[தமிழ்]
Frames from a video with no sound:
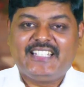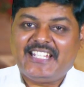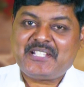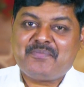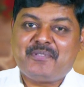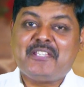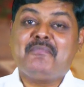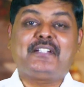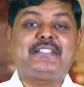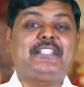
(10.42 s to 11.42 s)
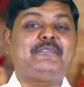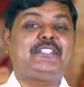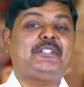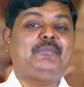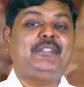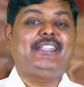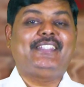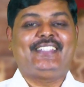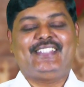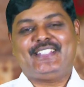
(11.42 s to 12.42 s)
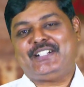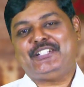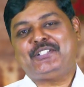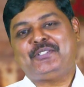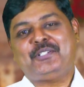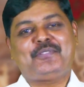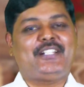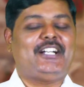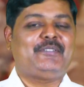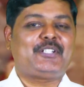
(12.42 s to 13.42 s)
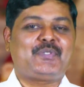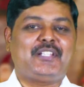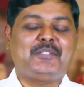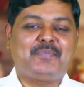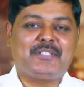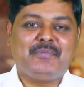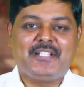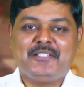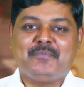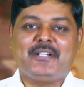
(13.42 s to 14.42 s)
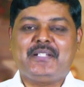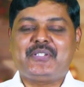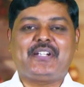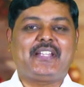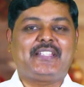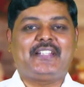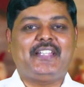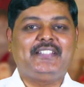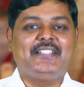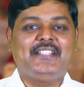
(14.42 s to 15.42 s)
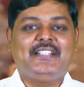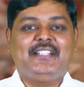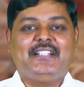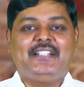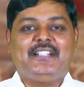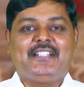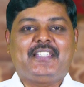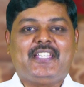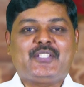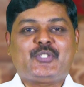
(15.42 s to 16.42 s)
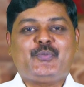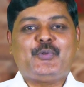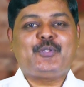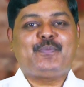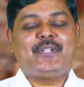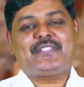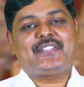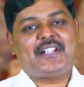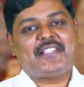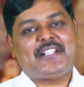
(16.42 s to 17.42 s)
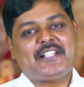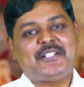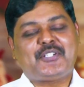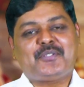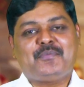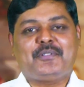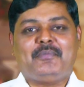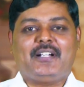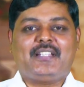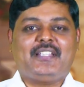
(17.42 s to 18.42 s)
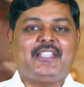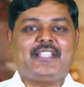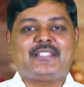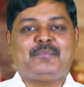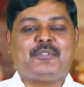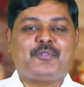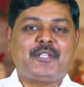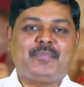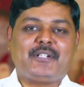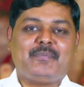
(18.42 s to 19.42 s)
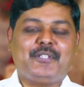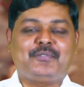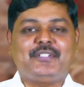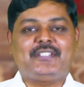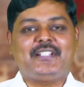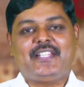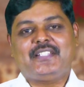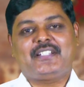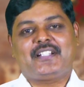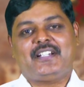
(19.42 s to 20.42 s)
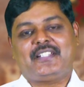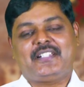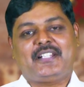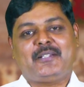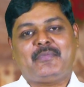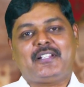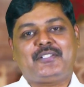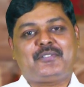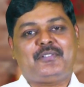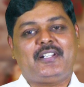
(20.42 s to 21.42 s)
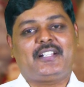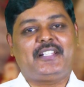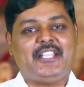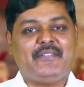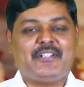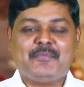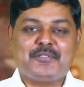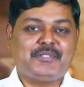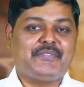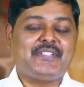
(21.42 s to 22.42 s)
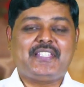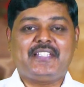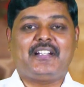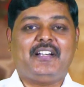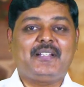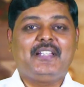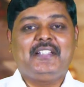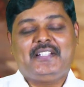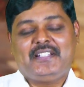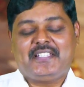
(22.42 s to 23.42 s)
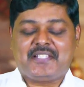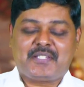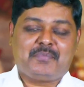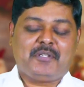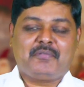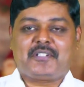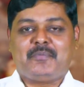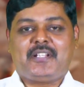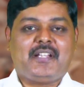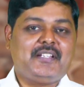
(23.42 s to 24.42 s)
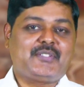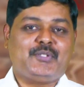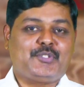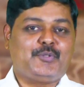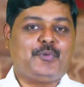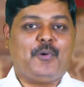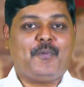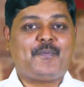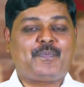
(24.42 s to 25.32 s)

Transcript: எனக்கு பிரியமான தேவஜனமே இந்த நாளிலும் கூட உங்கள் யாவரையும் சந்திப்பதில் மிகுந்த மகிழ்ச்சி அடைகிறேன் இயேசுவோடு பேசுகிற நிகழ்ச்சியின் மூலமாக ஏசப்பாவுடைய பிறப்பை குறித்து அநேக காரியங்கள் நம்ம கற்றுக்கொள்ள தேவன் நமக்கு உதவி செய்கிறார் ஏசப்பாவுக்கு நம்ம நன்றி செலுத்துவோம்